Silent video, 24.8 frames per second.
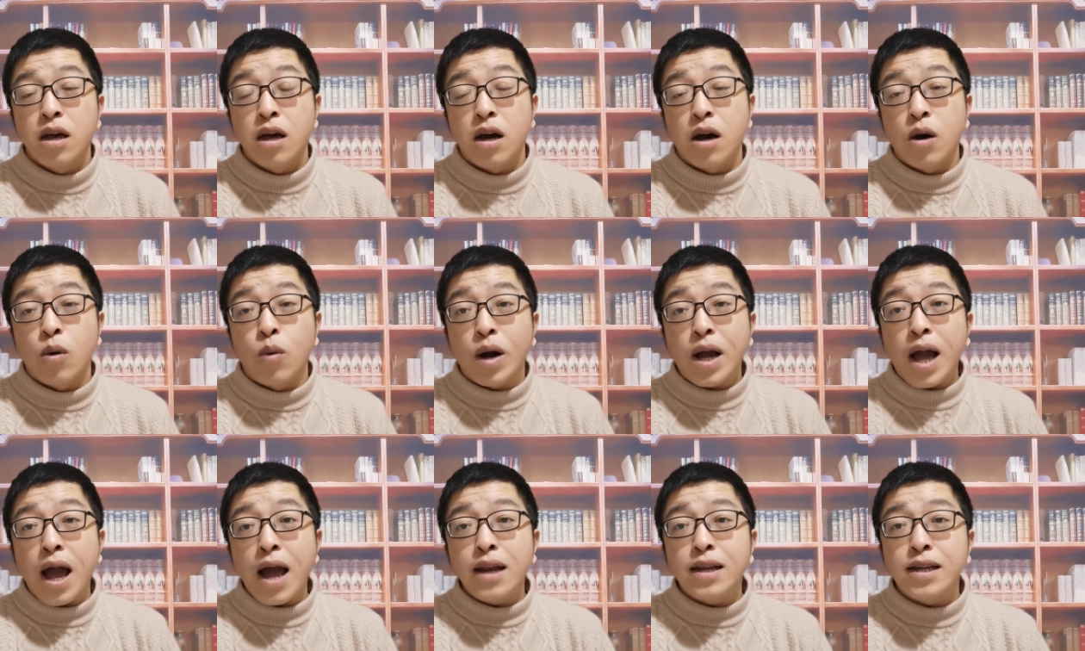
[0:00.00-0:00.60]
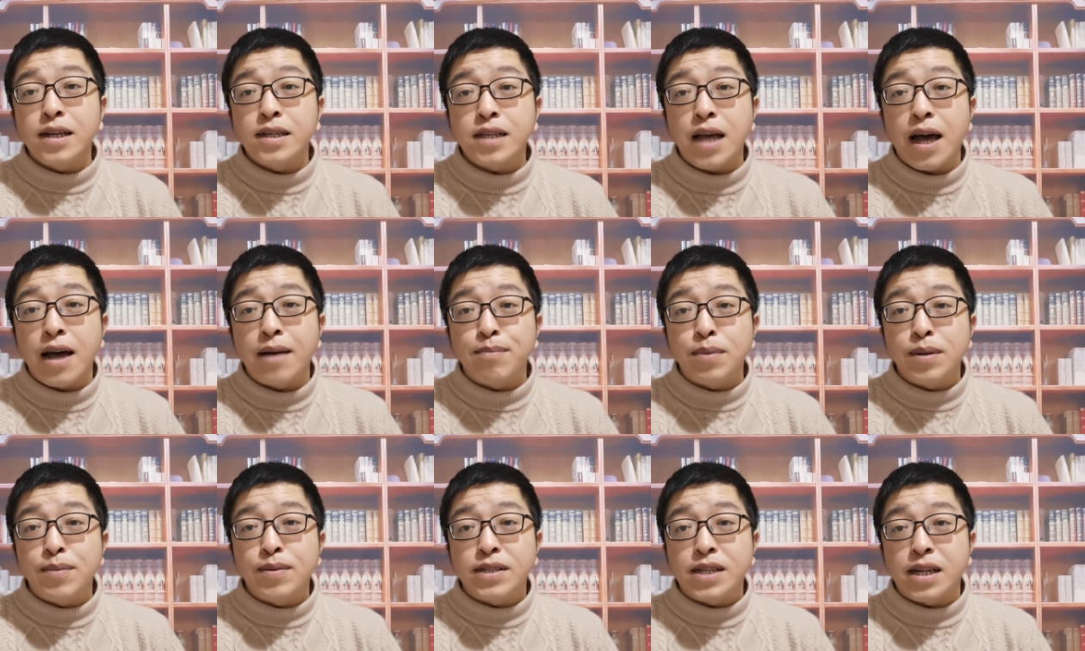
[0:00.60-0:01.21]
呃，我看了一下
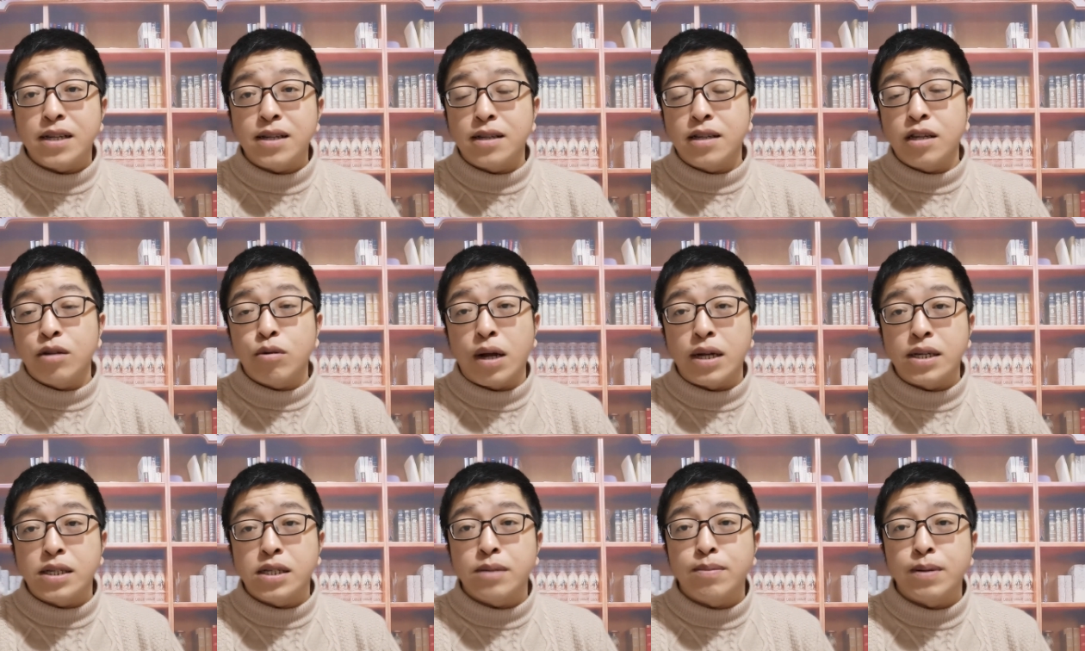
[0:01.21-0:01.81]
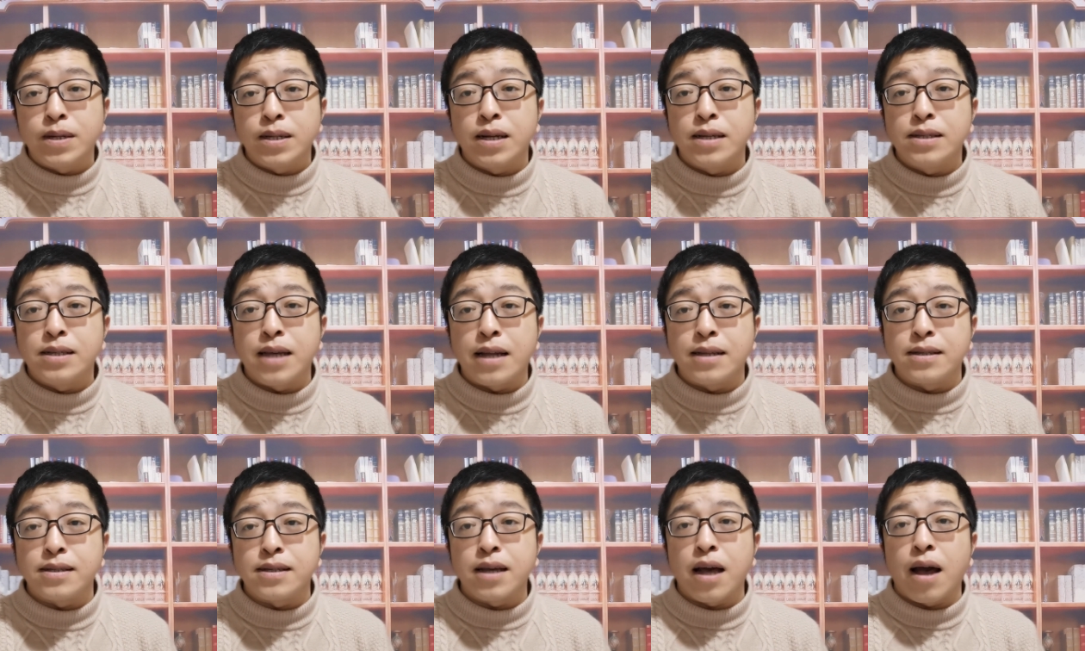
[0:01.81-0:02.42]
B B C 的那段视频的
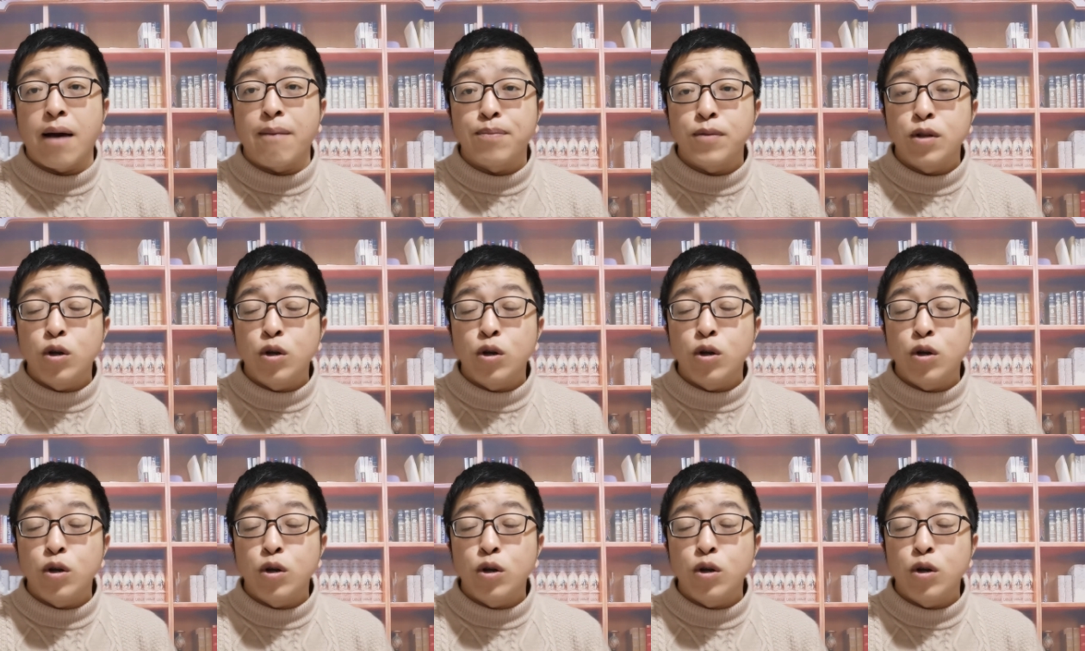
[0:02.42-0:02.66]
剪辑啊，